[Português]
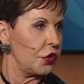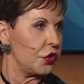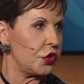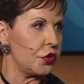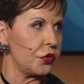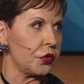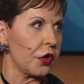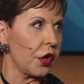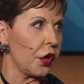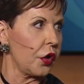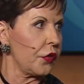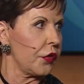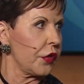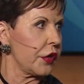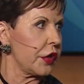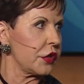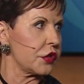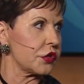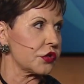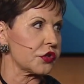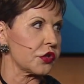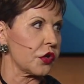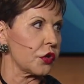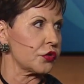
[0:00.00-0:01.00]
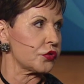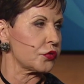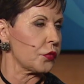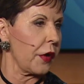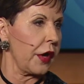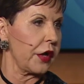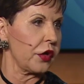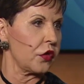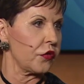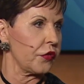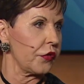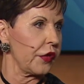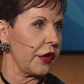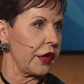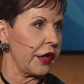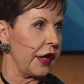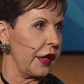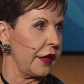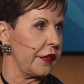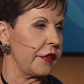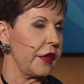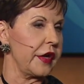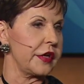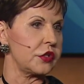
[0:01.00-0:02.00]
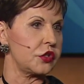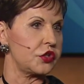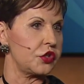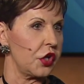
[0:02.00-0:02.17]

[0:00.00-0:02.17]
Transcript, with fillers: Já sabe o que passa na cabeça deles,